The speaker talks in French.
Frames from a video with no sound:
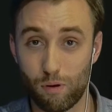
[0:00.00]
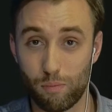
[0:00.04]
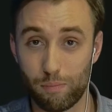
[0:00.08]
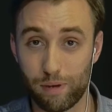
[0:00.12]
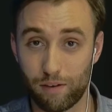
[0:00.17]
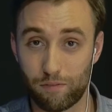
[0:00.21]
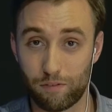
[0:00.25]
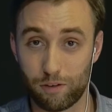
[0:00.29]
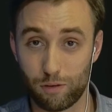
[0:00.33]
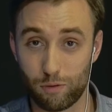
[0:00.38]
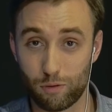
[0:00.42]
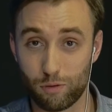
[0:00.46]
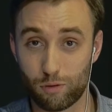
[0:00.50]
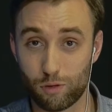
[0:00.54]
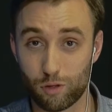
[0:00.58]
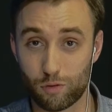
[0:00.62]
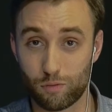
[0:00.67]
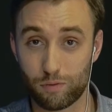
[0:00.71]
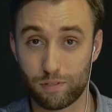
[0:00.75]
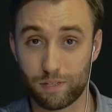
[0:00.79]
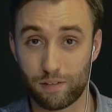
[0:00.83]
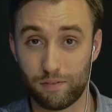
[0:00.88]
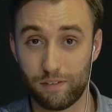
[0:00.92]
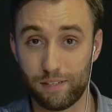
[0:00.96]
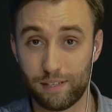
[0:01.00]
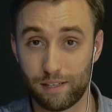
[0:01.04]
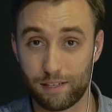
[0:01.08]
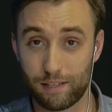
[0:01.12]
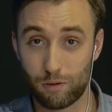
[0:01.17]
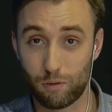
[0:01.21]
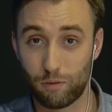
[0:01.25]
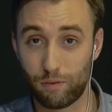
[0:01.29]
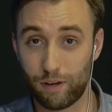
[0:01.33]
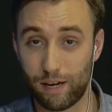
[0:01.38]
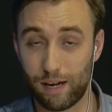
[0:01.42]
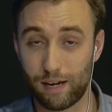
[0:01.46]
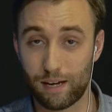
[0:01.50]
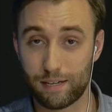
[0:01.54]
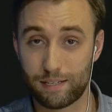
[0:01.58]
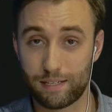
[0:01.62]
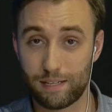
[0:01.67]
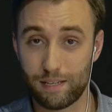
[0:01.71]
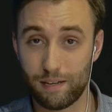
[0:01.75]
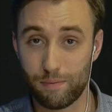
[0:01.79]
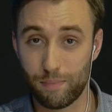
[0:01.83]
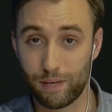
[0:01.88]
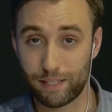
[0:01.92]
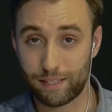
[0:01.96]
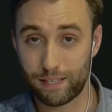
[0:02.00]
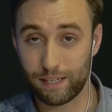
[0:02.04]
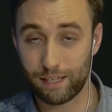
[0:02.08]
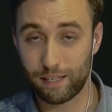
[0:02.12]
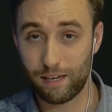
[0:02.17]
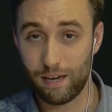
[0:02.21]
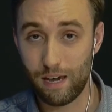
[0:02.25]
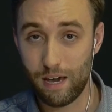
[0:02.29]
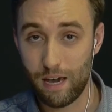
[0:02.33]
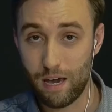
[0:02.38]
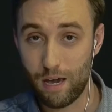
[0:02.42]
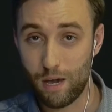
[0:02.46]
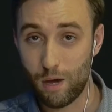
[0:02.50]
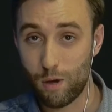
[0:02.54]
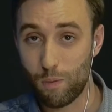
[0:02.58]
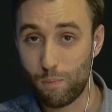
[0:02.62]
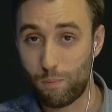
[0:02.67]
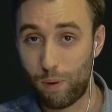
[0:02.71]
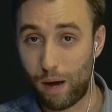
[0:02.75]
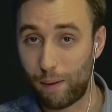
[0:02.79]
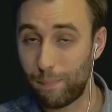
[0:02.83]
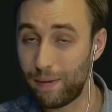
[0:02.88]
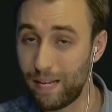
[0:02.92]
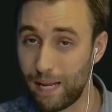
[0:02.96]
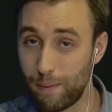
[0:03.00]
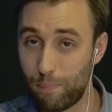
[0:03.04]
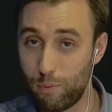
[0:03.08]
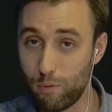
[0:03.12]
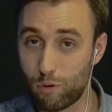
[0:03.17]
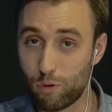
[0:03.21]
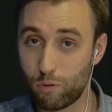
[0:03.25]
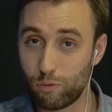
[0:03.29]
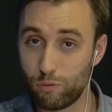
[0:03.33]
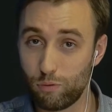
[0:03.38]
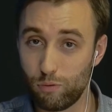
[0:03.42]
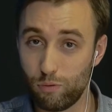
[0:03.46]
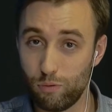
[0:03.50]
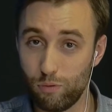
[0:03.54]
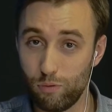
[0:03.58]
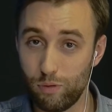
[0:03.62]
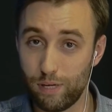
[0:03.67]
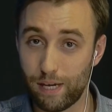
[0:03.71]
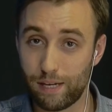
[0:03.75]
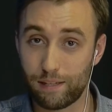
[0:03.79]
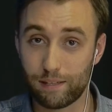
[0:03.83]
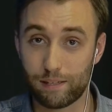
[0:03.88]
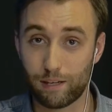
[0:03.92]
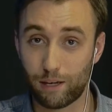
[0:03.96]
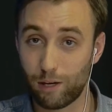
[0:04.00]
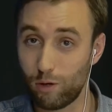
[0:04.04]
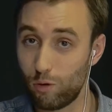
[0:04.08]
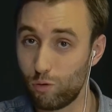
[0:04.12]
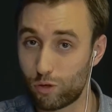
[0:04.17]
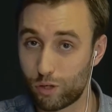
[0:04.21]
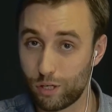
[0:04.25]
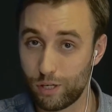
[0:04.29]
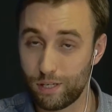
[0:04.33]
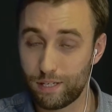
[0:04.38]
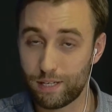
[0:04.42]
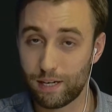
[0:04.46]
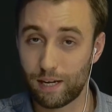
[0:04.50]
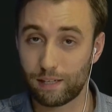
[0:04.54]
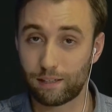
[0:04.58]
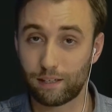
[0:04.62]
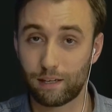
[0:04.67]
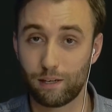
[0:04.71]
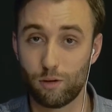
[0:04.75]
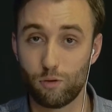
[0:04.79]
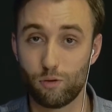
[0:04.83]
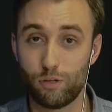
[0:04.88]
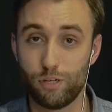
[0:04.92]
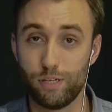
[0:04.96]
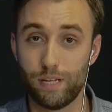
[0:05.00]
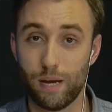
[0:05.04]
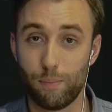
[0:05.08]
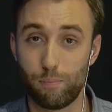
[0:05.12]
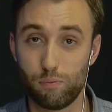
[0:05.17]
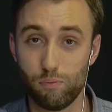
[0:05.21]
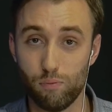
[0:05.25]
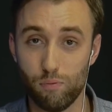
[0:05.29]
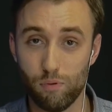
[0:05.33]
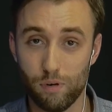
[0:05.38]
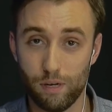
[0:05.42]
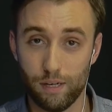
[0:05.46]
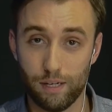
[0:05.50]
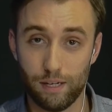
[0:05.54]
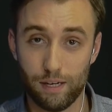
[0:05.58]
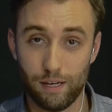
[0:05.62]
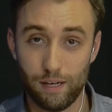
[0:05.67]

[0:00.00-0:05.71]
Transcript: merveilleux que je vous invite à découvrir à la Cinémathèque. Parmi les plus connus, il y a une trilogie, c'est la trilogie d'Apu.